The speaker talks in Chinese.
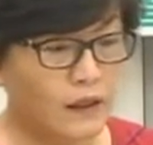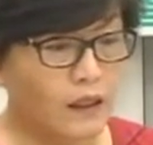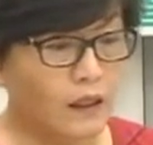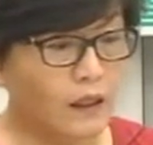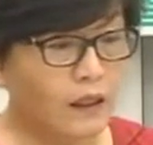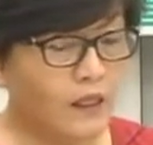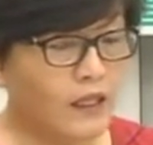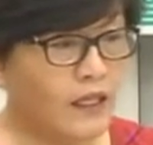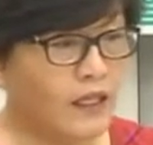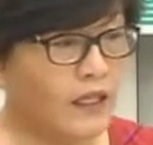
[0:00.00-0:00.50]

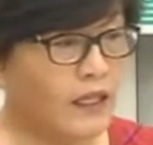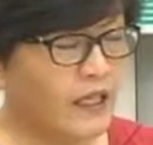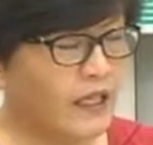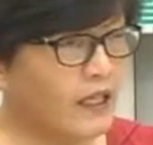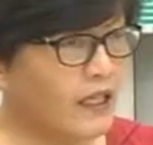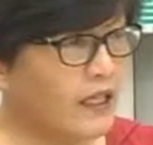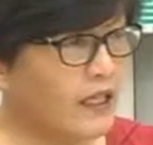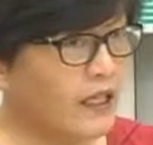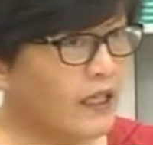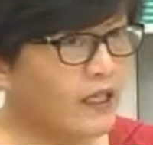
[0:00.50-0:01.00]
二零
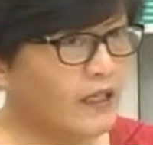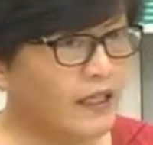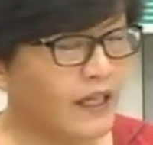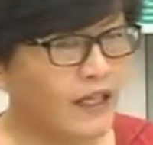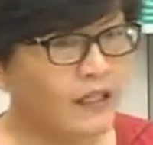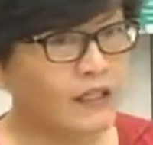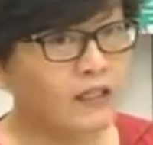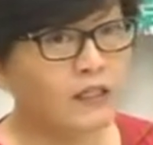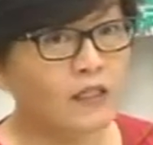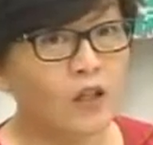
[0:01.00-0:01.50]
一零
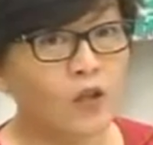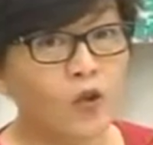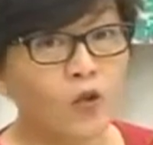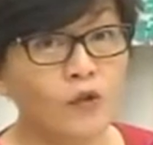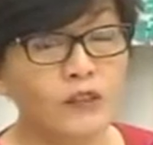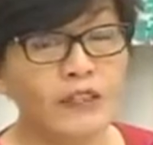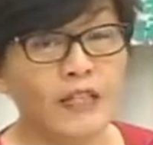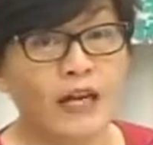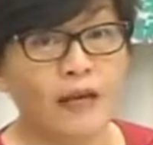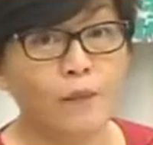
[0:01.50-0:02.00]
年的时
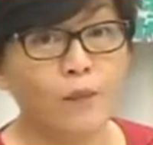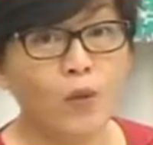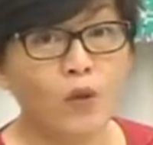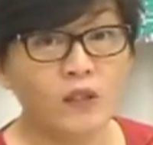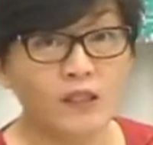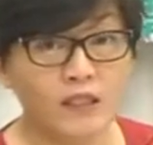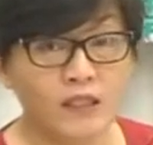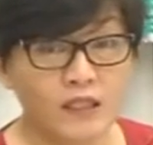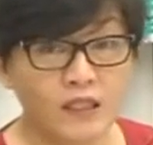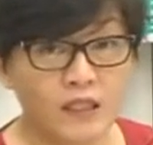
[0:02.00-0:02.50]
候，在
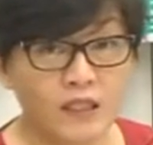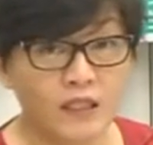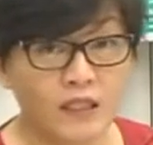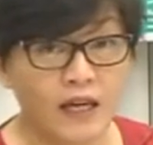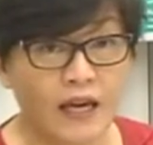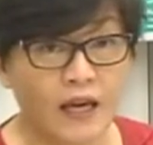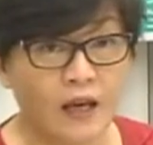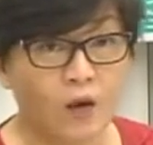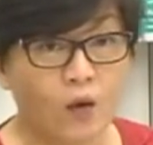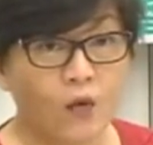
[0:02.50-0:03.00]
墨西哥
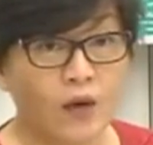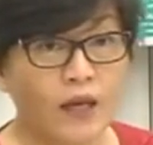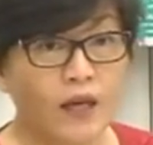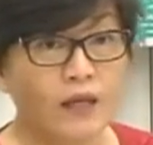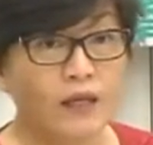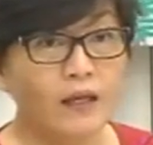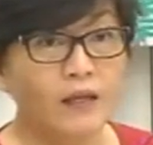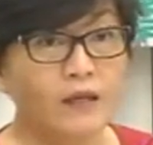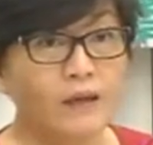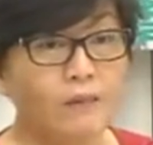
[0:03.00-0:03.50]
开
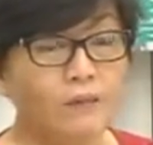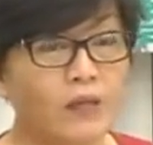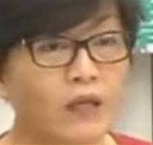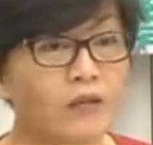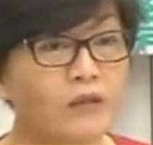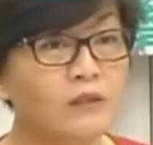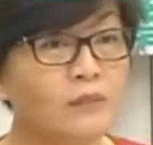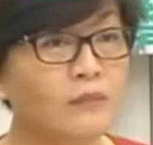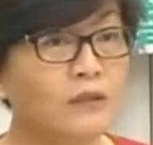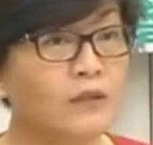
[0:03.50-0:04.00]
会，没
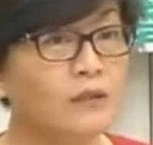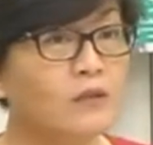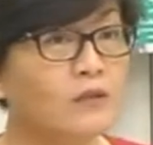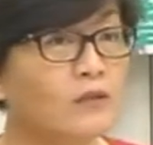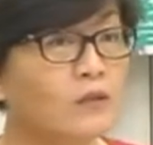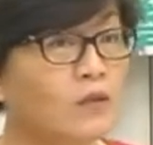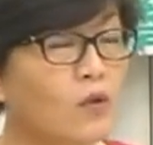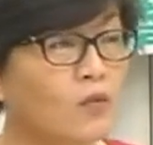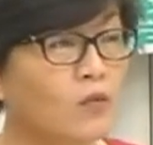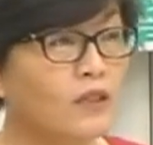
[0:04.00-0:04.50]
有什么
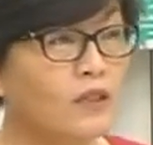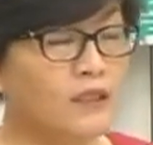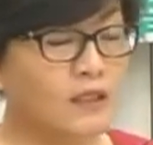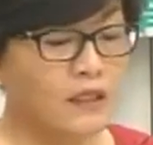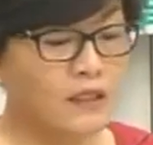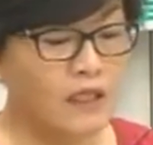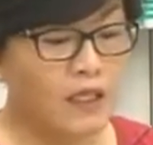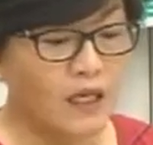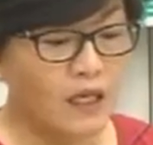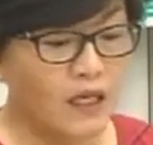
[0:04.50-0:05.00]
东
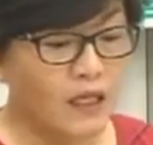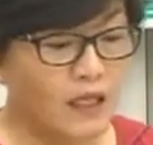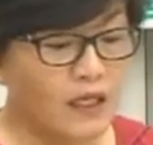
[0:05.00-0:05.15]
西。